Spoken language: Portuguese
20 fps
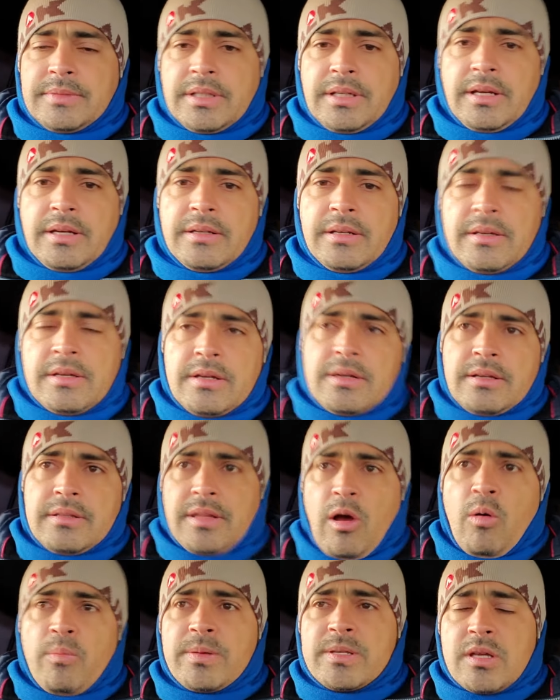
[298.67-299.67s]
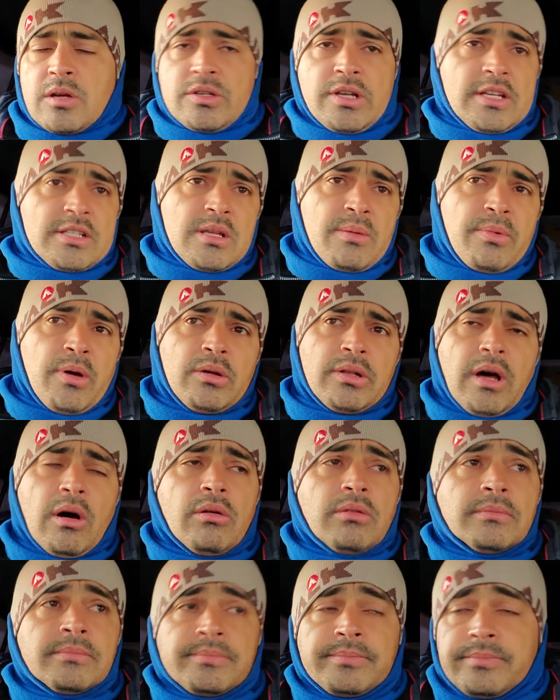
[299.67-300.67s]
né? Tem a opção de receber ou não.